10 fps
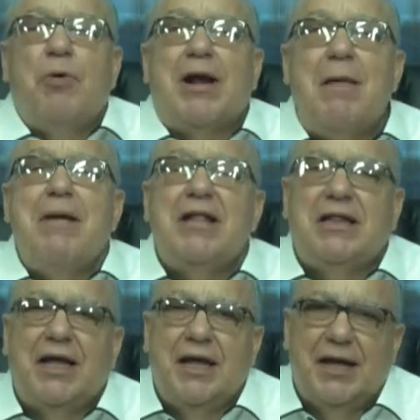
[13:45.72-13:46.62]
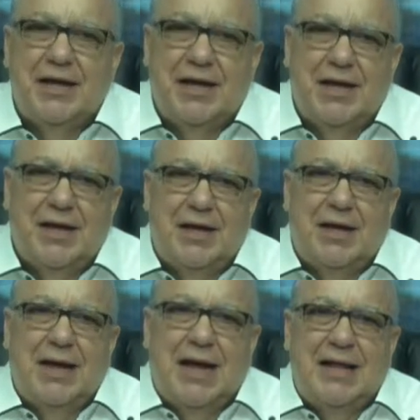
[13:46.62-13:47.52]
pues realmente
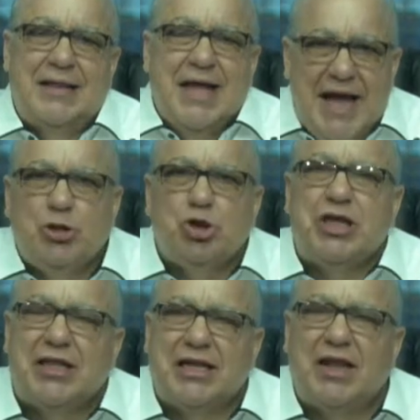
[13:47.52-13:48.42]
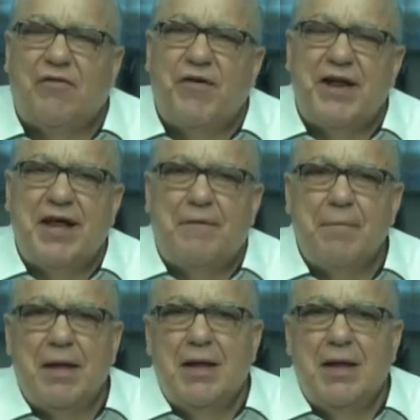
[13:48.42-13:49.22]
eh, de eso se trata la feria,